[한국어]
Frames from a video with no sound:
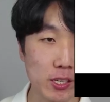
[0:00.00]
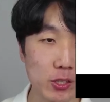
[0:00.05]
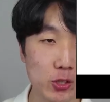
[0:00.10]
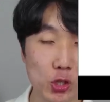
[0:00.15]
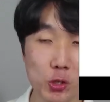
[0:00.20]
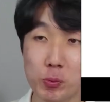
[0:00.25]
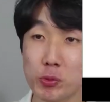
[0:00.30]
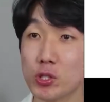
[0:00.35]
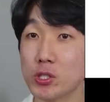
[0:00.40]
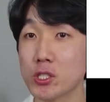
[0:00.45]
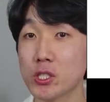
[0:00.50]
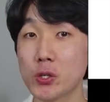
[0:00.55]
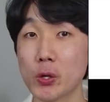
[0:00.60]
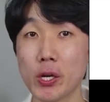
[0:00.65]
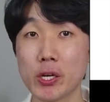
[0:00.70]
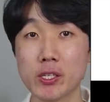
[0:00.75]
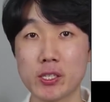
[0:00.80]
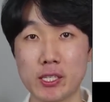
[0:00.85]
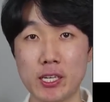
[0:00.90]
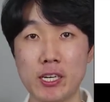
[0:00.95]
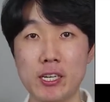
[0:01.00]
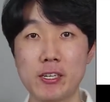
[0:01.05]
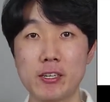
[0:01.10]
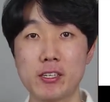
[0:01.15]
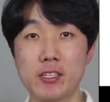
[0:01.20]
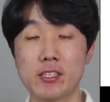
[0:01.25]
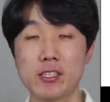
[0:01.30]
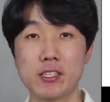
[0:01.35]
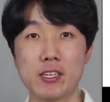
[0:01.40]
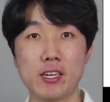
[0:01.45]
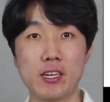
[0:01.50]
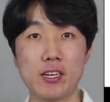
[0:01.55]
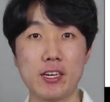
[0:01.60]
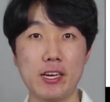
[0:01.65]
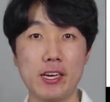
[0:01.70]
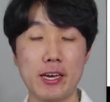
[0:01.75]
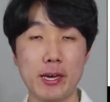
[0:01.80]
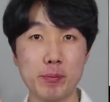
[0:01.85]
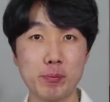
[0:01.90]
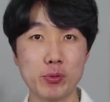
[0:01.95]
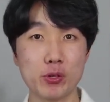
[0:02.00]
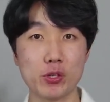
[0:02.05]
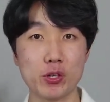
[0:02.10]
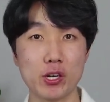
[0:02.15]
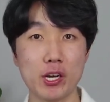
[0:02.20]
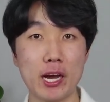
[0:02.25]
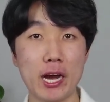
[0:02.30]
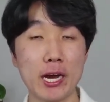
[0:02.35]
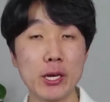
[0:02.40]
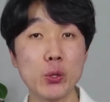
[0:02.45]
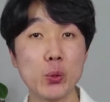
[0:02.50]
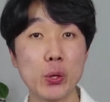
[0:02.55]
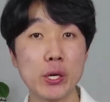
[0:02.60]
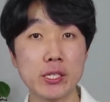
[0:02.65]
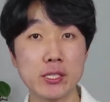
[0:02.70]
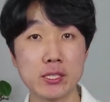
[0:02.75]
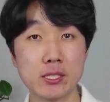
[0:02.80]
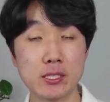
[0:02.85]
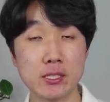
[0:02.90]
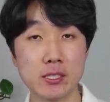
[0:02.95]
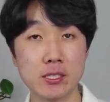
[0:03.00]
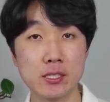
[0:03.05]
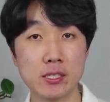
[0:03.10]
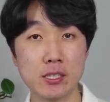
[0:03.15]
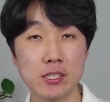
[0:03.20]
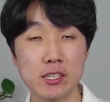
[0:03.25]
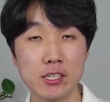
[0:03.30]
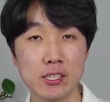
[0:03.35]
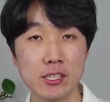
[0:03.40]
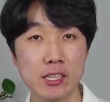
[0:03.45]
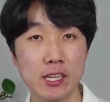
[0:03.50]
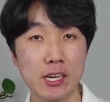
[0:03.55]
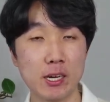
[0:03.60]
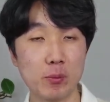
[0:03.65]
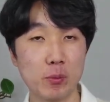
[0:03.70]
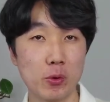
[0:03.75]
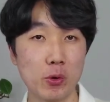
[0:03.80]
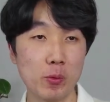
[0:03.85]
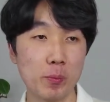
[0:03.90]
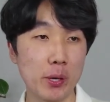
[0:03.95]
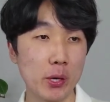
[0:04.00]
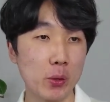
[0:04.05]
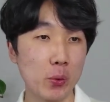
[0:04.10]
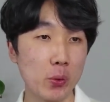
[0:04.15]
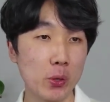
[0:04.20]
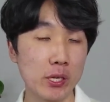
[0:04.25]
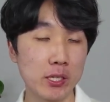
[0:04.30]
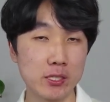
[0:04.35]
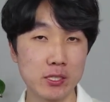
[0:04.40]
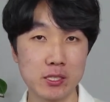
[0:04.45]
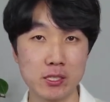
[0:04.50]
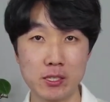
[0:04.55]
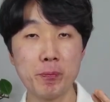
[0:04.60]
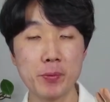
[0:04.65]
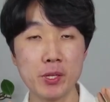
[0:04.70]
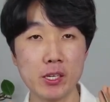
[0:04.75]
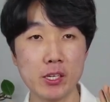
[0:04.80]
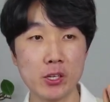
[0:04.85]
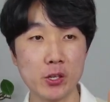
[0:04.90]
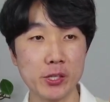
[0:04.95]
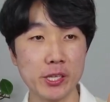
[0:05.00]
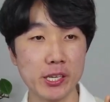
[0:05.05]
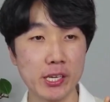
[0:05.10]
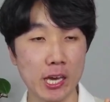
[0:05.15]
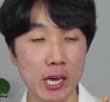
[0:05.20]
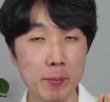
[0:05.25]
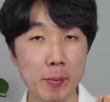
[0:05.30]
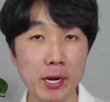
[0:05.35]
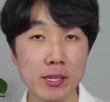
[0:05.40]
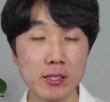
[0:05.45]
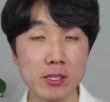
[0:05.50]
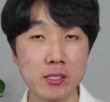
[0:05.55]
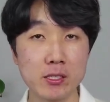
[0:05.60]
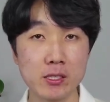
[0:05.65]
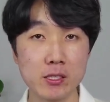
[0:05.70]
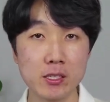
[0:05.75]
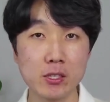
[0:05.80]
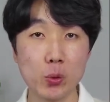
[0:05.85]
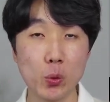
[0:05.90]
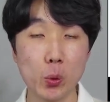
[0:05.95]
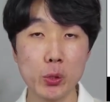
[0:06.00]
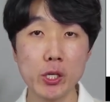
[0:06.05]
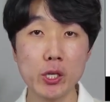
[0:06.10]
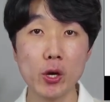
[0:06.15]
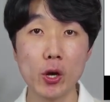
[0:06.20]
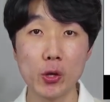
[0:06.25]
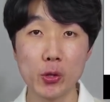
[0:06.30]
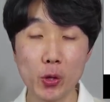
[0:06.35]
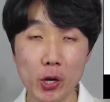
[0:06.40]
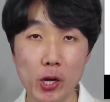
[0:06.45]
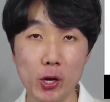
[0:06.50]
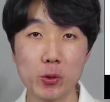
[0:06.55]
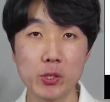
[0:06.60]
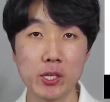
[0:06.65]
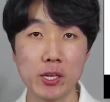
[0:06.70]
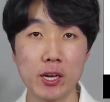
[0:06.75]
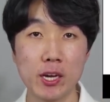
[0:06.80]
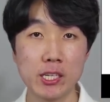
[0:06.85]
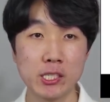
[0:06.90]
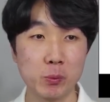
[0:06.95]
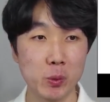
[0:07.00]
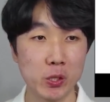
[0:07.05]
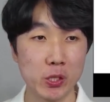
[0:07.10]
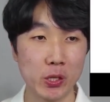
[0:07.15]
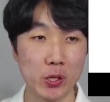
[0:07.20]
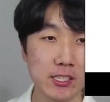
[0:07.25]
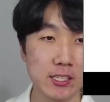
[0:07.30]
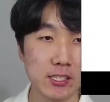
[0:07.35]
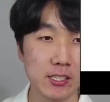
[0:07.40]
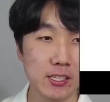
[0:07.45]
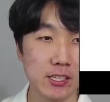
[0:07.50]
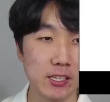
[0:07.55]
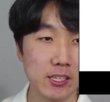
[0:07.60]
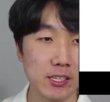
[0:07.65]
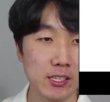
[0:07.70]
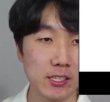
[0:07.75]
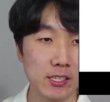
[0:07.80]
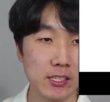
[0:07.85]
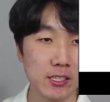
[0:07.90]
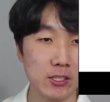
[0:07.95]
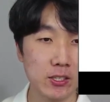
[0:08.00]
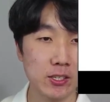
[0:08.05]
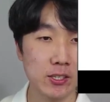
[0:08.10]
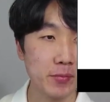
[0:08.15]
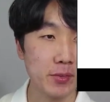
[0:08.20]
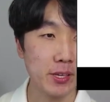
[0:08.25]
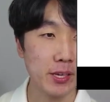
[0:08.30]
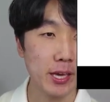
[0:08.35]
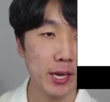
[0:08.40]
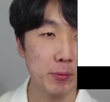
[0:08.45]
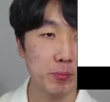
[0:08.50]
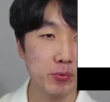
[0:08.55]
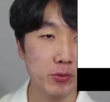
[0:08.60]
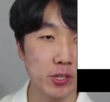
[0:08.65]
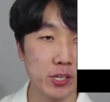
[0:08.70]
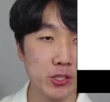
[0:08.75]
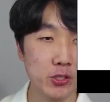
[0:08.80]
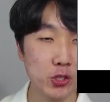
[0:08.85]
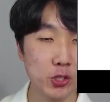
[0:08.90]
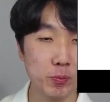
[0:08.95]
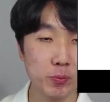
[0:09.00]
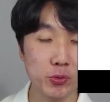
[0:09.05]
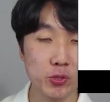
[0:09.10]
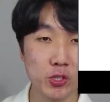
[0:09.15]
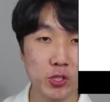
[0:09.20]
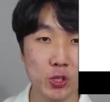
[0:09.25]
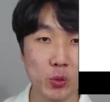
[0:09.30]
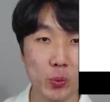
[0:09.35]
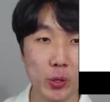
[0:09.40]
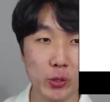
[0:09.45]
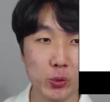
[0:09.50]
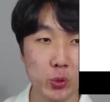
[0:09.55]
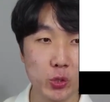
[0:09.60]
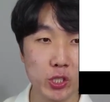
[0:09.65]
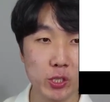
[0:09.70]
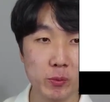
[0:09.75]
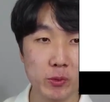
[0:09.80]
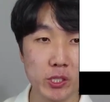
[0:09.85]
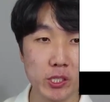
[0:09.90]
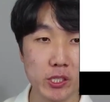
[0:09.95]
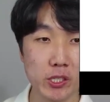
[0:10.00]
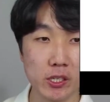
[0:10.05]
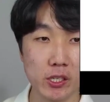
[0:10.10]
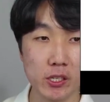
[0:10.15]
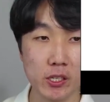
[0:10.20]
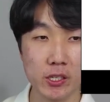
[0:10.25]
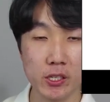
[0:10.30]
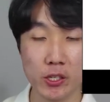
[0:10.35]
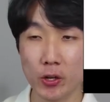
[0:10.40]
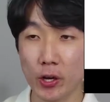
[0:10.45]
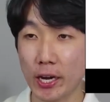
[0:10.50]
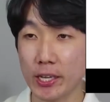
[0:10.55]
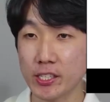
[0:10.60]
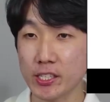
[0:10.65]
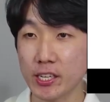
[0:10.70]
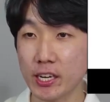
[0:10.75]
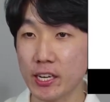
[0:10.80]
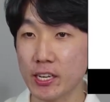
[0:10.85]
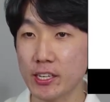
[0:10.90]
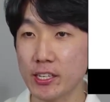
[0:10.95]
스위프트 그거예요. 그냥 애플, iOS, 뭐 macOS 이런 데 개발할 때 쓰는 코딩 언어라고 생각하시면 돼요. 자, 그래서 애플의 스위프트는 왜 초심을 잃어가는가,